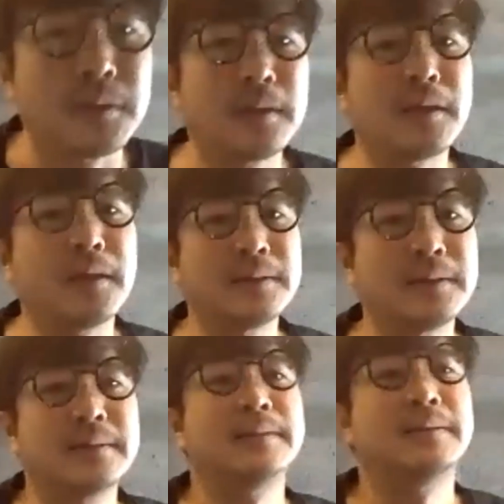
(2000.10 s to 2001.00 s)
んか。
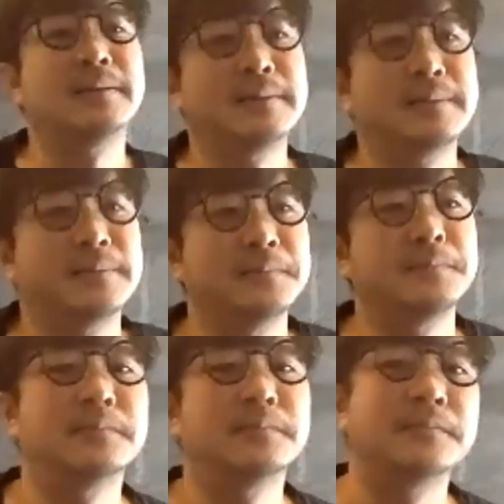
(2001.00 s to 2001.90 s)
う
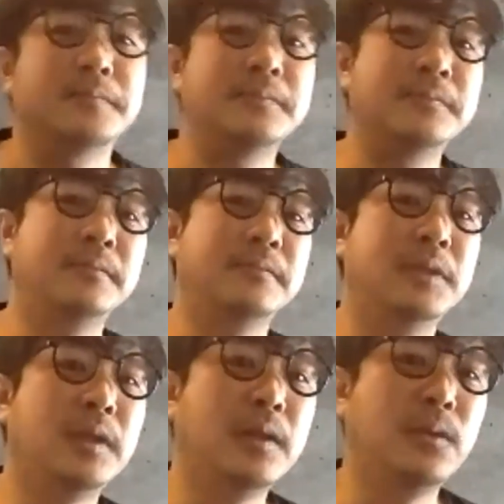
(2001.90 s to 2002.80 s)
ん、うんみん
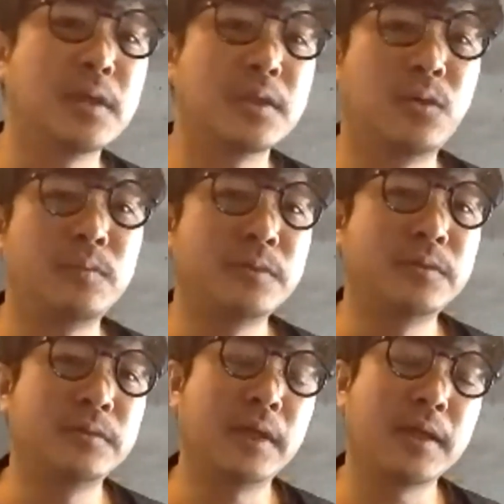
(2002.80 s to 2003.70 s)
なで同じ方向
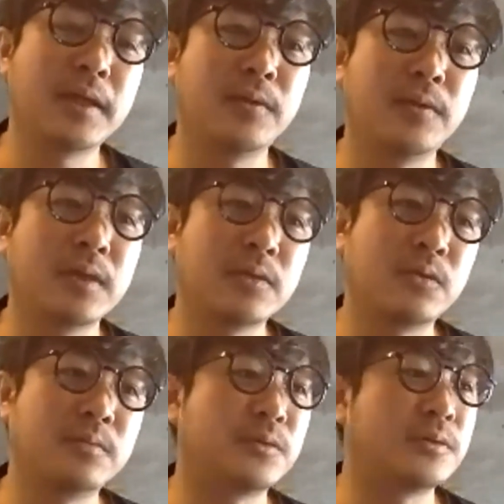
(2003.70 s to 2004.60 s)
くだけ、同じ
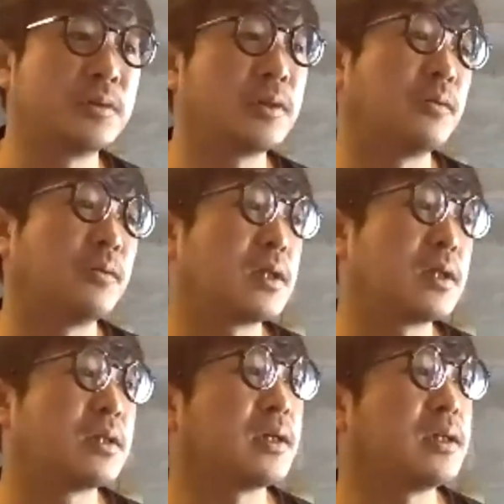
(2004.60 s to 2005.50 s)
方向くというか、同
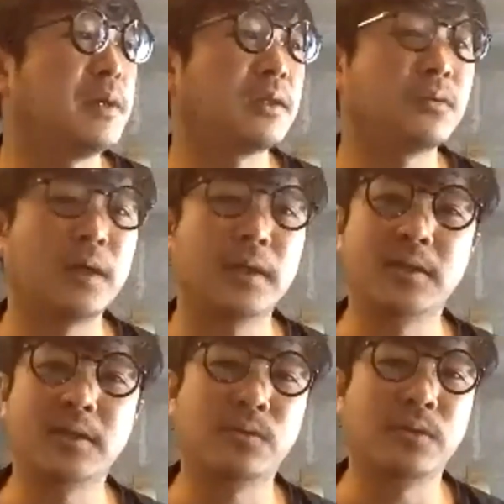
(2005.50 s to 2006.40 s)
じなんかイベントがあっ
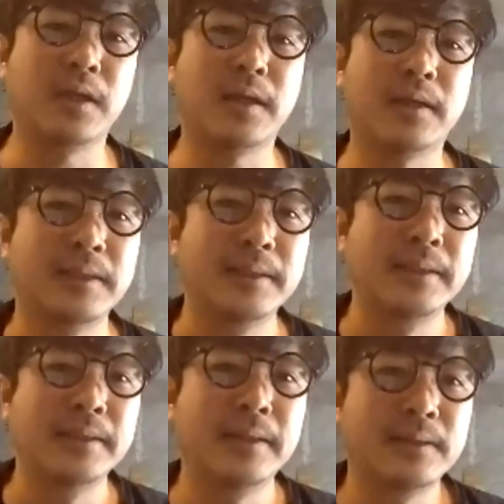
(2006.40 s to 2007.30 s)
て、そこで、
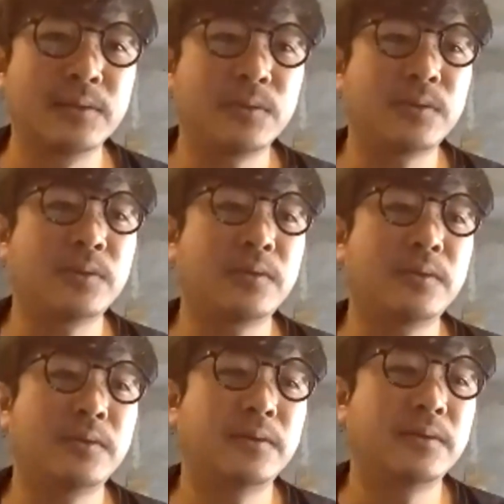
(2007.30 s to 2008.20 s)
あ
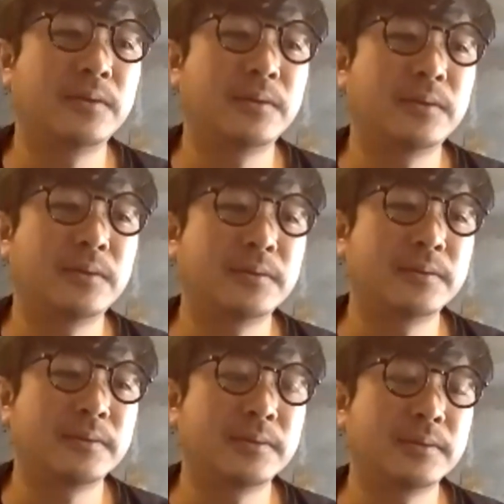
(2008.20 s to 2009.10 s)

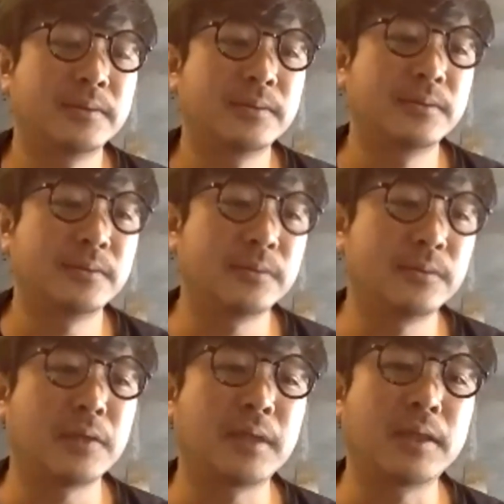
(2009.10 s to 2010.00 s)
のー、
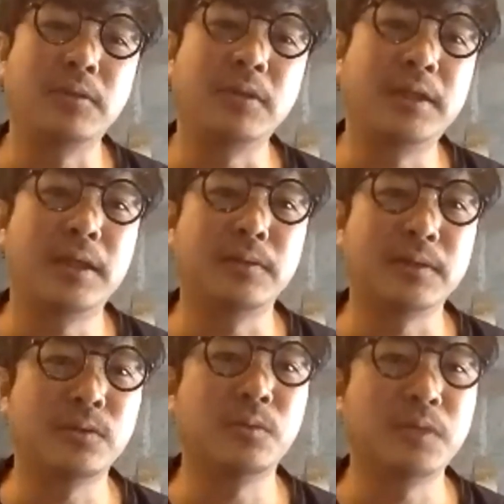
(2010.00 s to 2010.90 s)
歌歌ってるの聞いたりとか、
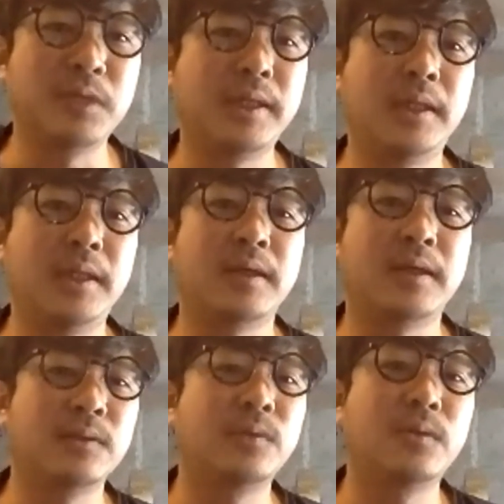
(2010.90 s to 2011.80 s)
そういうのもいいんだけ
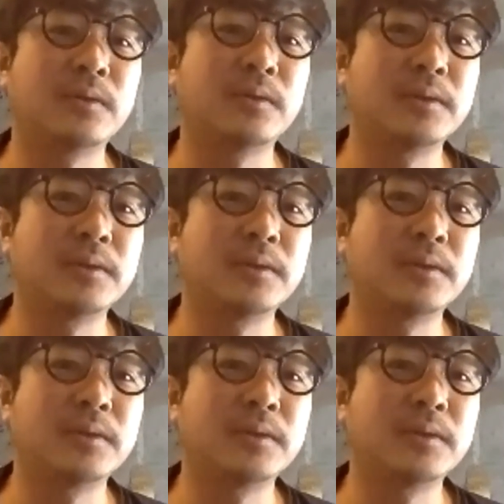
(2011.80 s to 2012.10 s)
ど、